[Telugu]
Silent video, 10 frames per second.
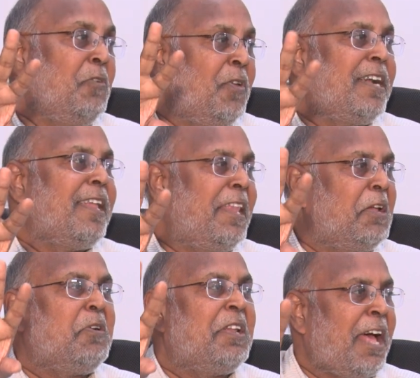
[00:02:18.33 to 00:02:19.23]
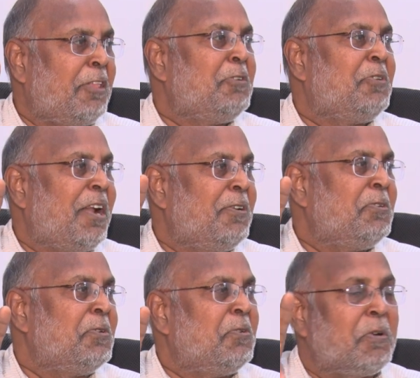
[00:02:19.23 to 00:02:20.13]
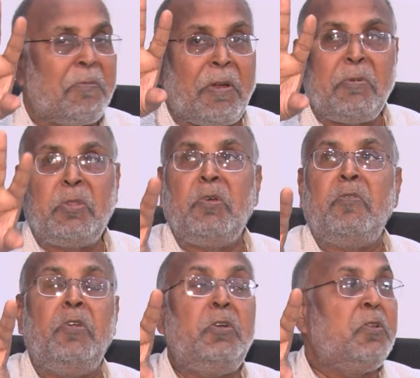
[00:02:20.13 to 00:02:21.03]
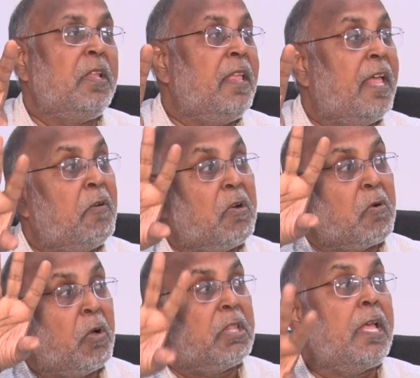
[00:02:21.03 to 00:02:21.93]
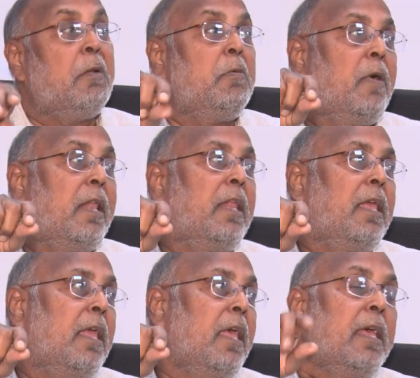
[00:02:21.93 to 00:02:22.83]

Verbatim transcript: వినటానికి ఒక నాదుడు ఉన్నాడు ఒక ప్రభుత్వం వింటున్నది అనే ఒక కొత్త అనుభవాన్ని